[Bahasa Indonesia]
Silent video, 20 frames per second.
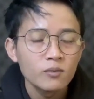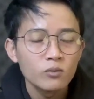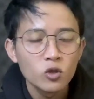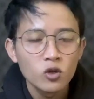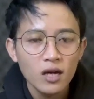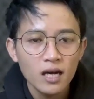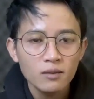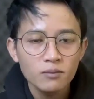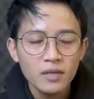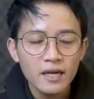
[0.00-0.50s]

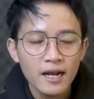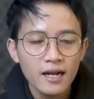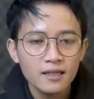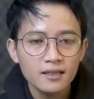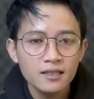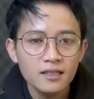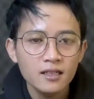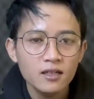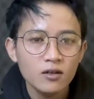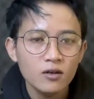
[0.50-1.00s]
bukan
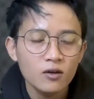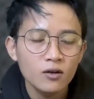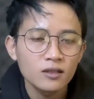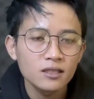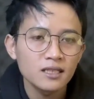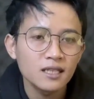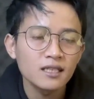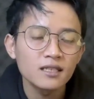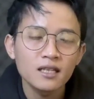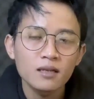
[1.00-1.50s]
berarti
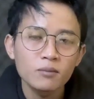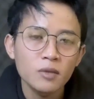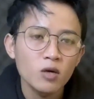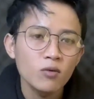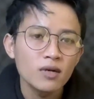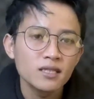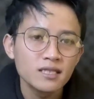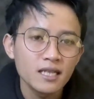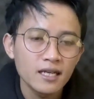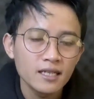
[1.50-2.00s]
konten
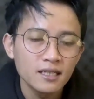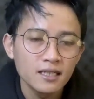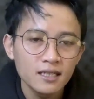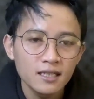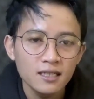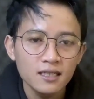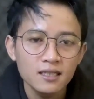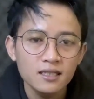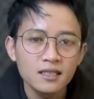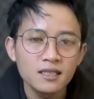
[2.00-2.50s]
tanpa wajah
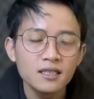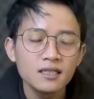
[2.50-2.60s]
ini